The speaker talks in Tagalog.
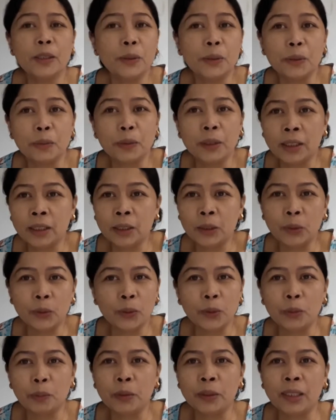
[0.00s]
So, which is
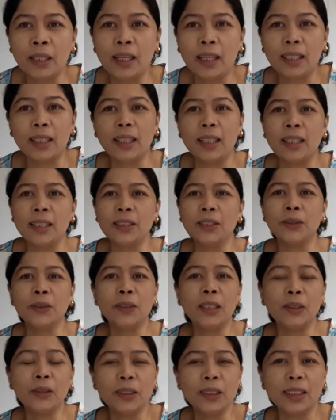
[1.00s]
totoo po talaga.
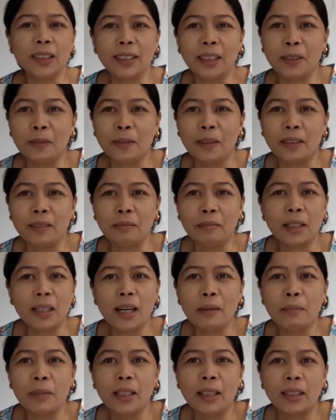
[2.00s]
So, dito sa Taiwan,
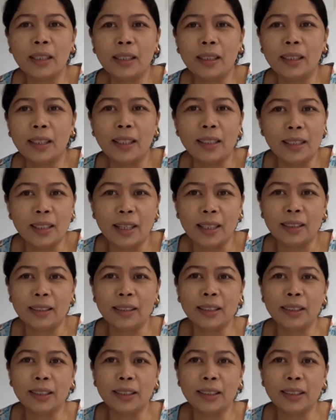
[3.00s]
maraming ganyan.